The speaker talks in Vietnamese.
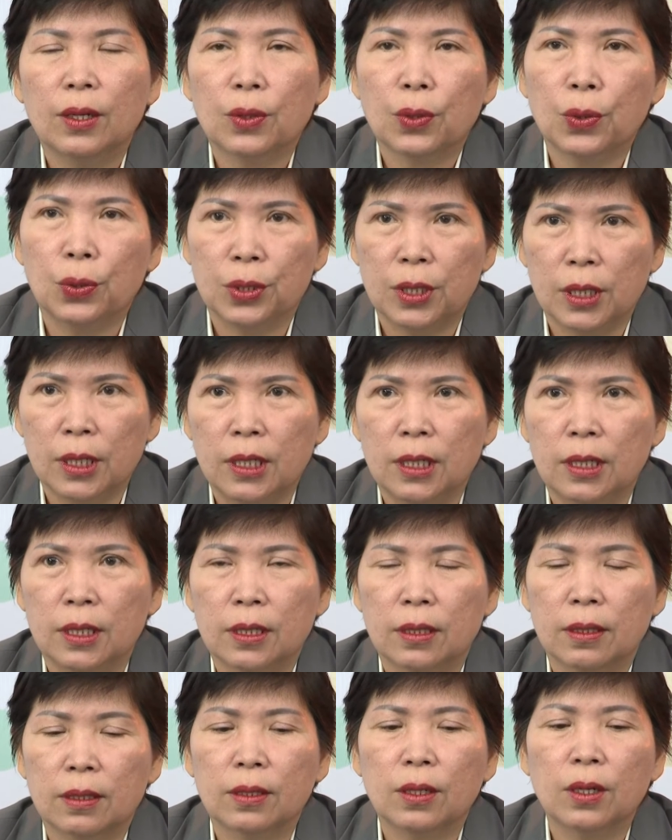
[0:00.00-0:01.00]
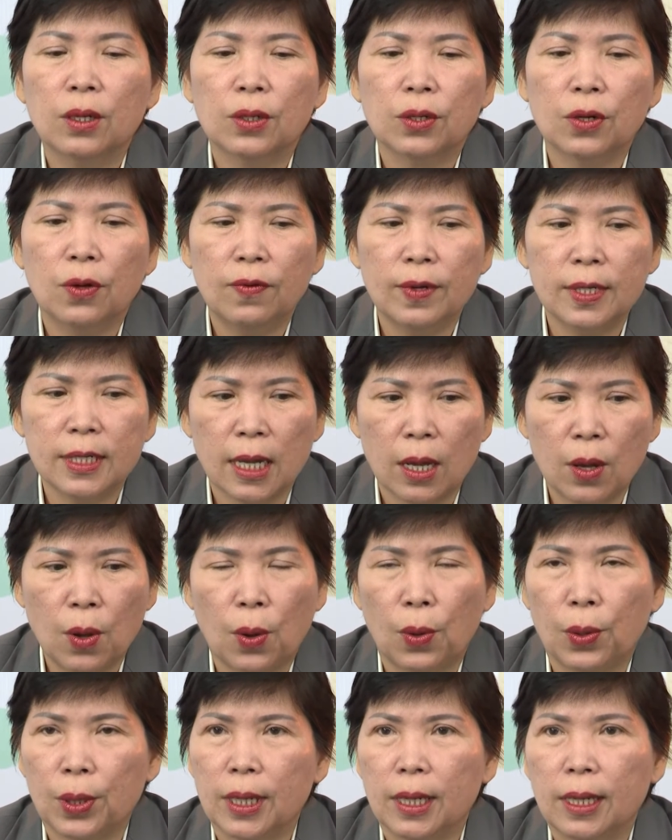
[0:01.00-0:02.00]
của trường đối với xã
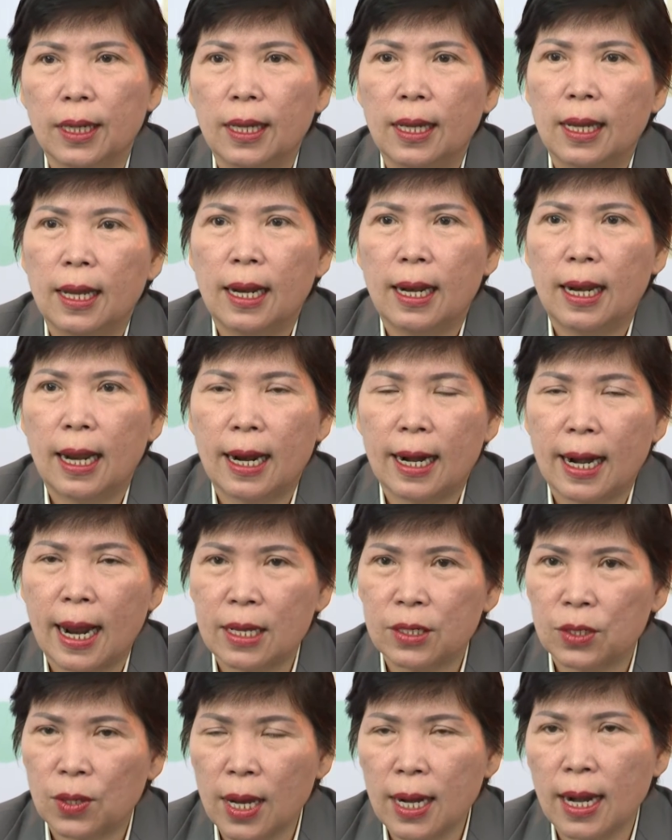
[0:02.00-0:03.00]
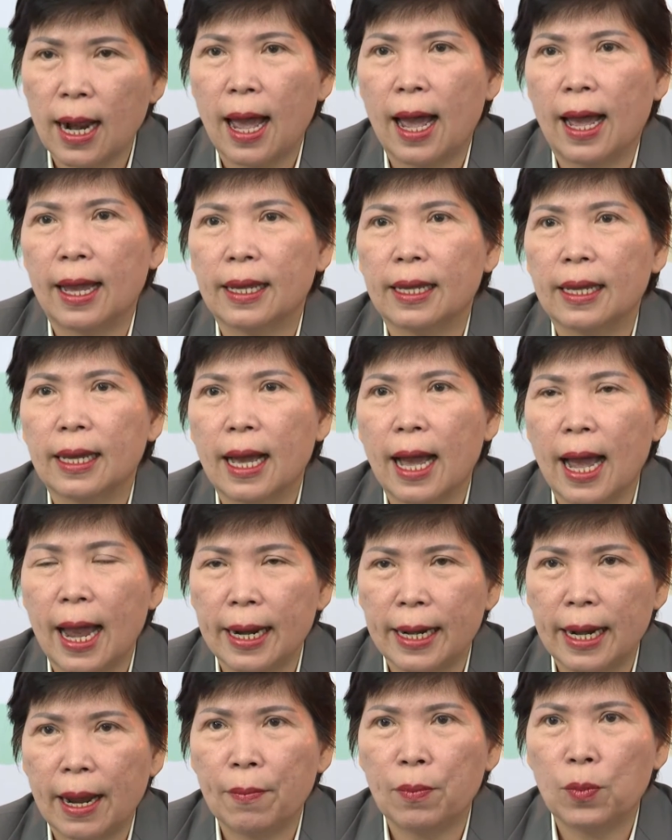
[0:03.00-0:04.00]
hội là ra soát lại
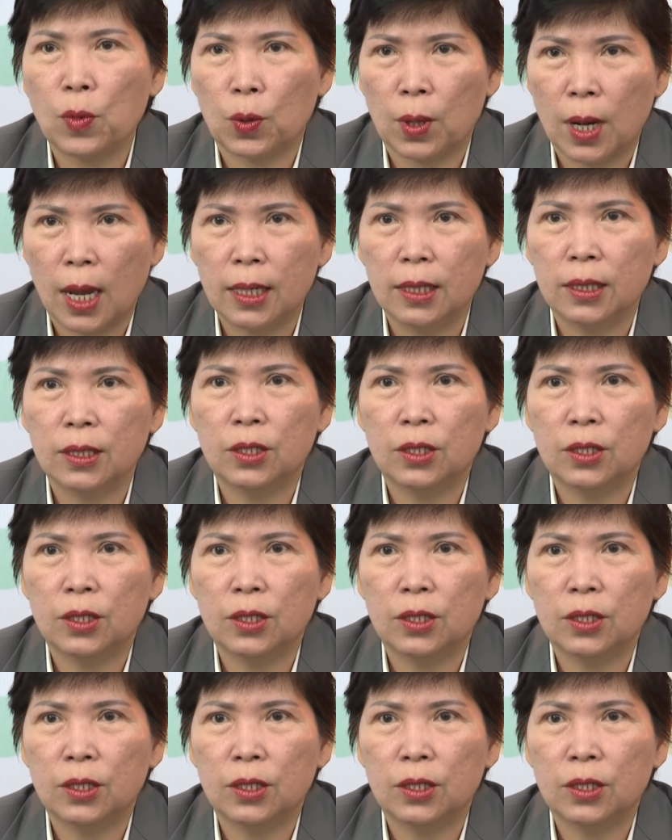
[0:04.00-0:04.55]
2 năm một lần